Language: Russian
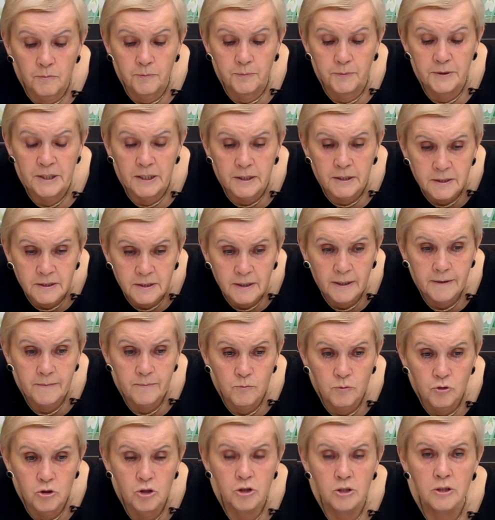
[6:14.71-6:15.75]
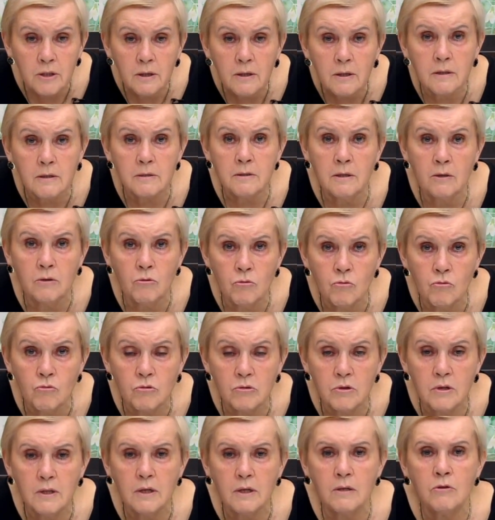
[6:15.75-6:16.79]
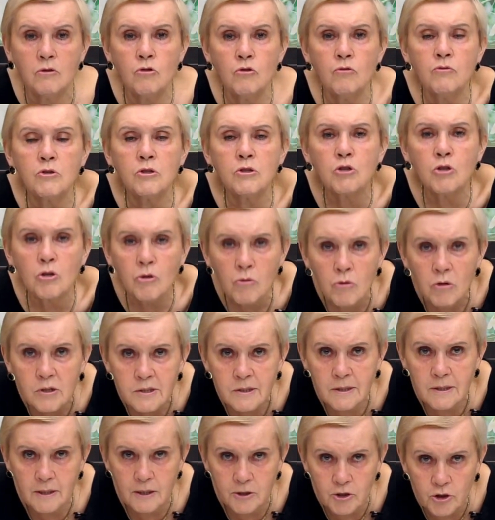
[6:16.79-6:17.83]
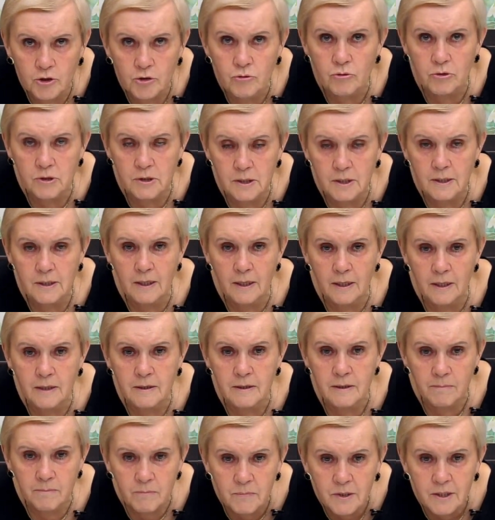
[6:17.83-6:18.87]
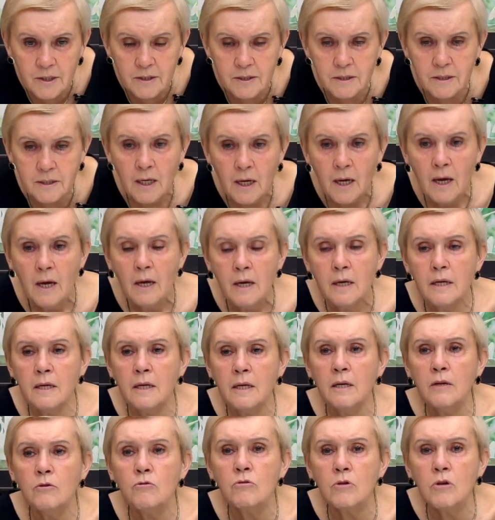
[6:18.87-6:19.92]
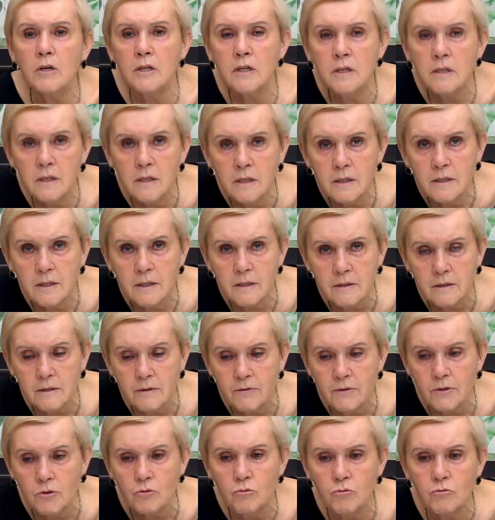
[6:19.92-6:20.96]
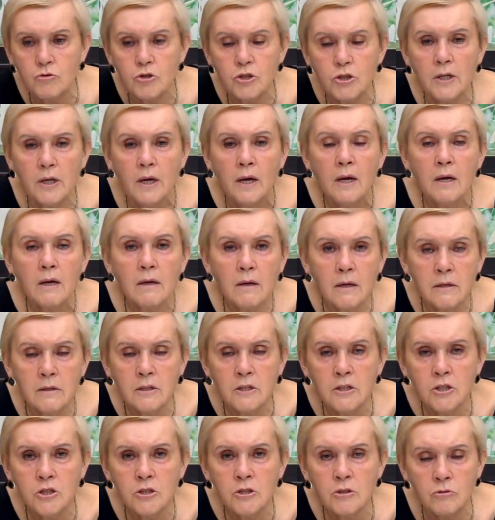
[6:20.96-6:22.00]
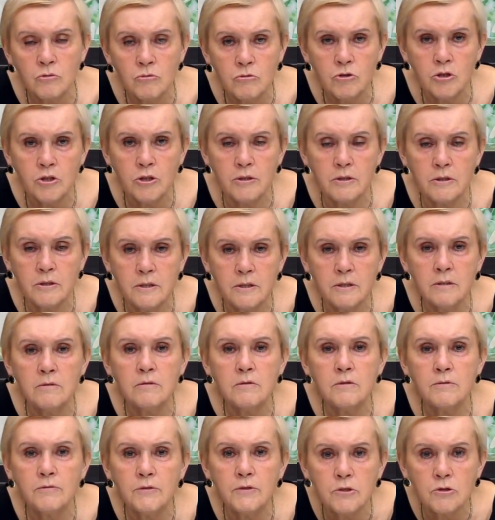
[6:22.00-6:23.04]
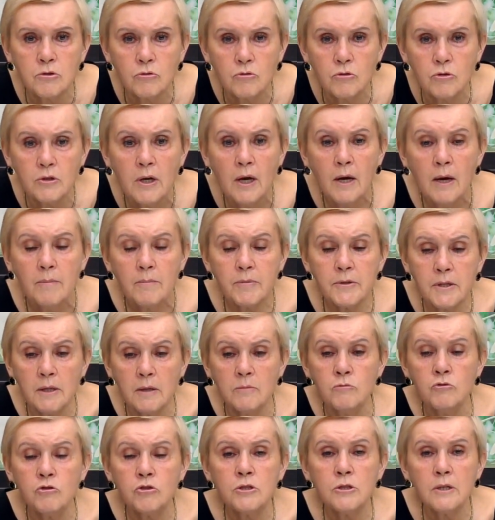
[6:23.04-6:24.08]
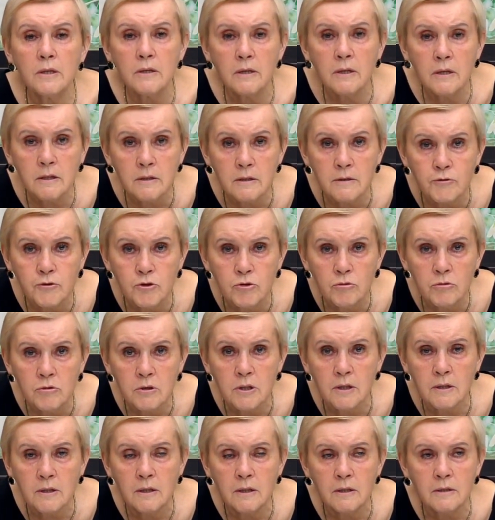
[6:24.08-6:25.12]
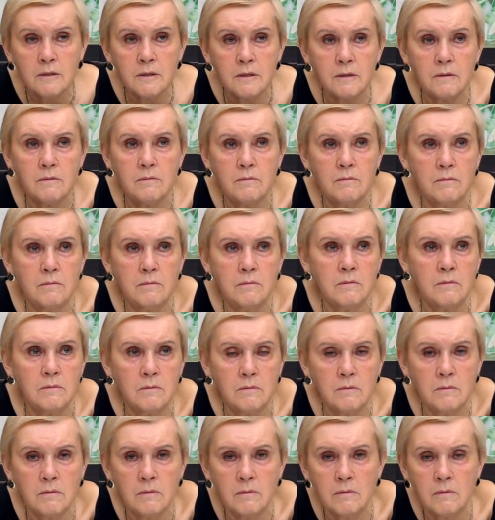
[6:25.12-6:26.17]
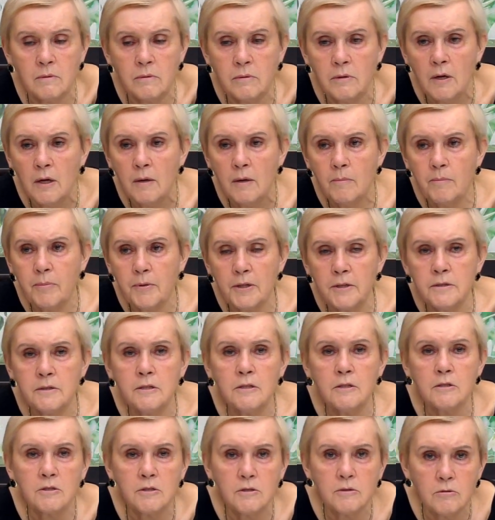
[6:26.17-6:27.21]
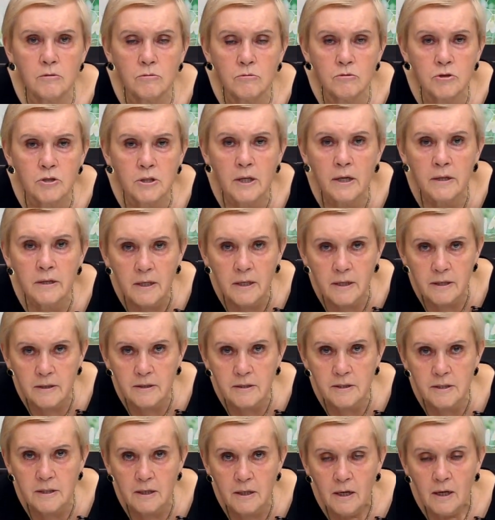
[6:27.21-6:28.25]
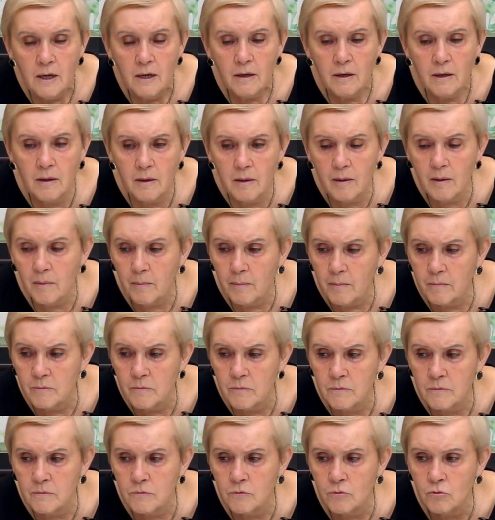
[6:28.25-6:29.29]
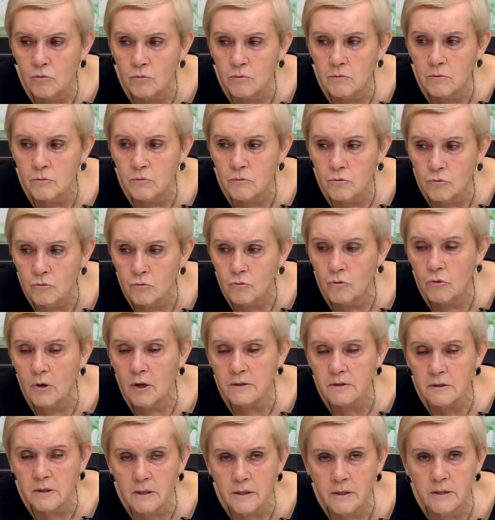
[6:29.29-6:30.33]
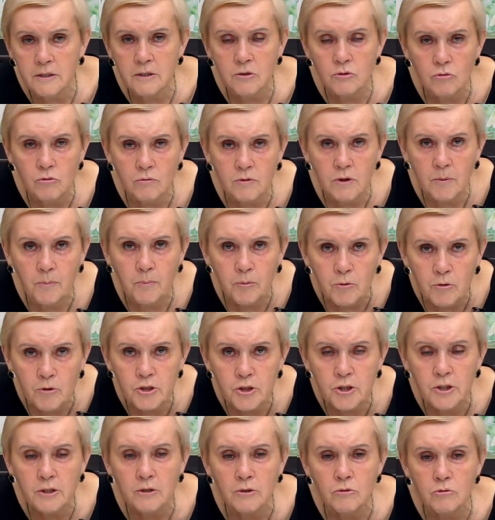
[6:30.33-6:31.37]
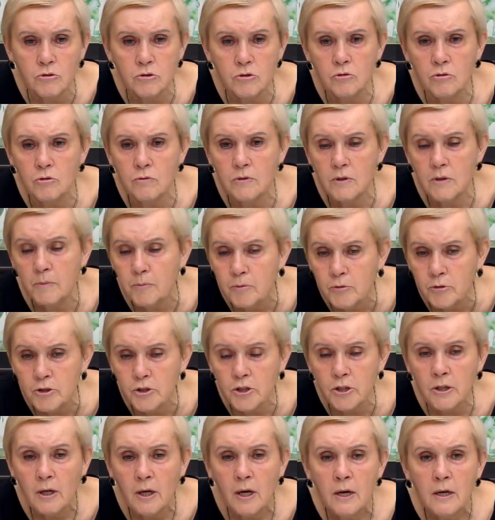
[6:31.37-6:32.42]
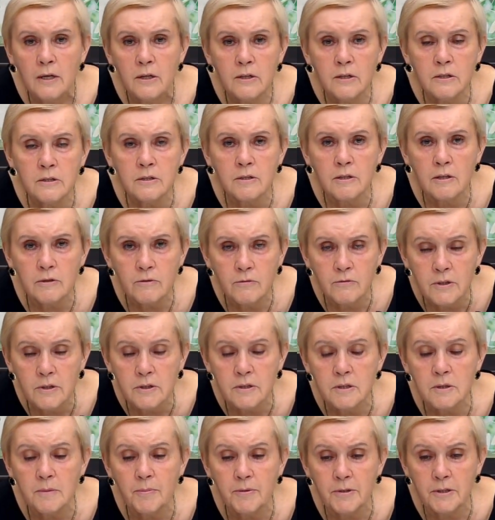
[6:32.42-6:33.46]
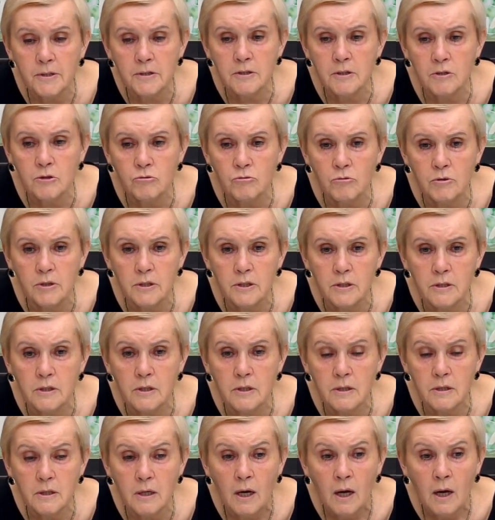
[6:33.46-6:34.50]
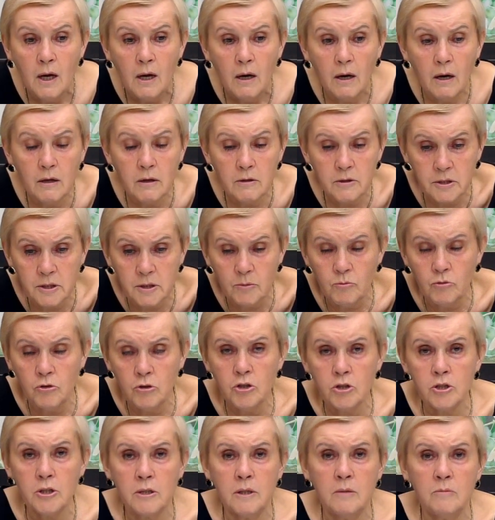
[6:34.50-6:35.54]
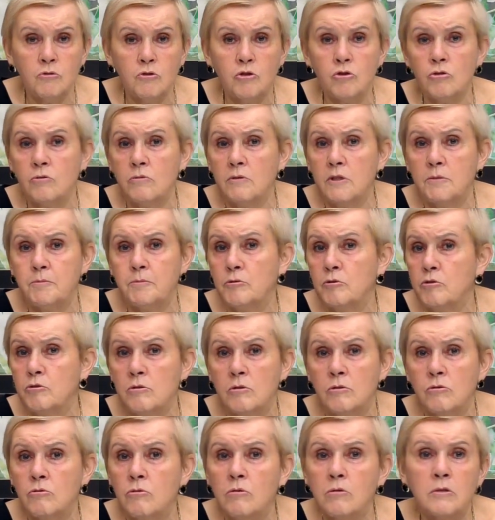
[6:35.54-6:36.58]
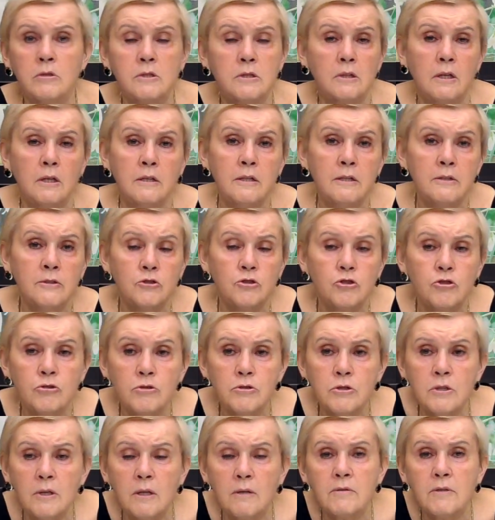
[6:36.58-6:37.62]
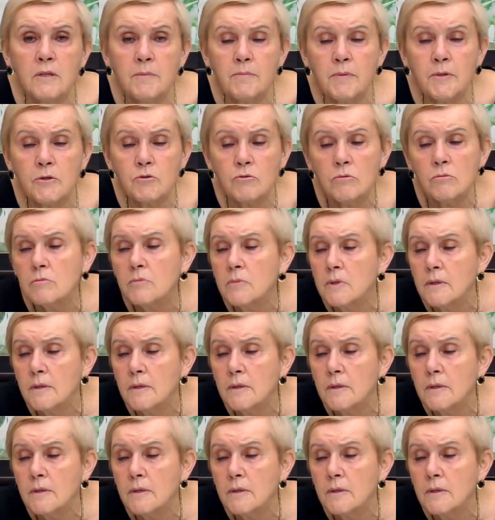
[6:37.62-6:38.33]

Подрезать можно когда угодно. Но вот рост начнется на этом месте или укоренение этой верхушки. Конечно, лучше это делать весной, потому что это все-таки как-то э, процесс ускоряется, э, ну, ну, открытие новых почек, рост новых почек и, соответственно, процесс укоренения. А зимой же она может у вас просто долго стоять, ничего не давать потом.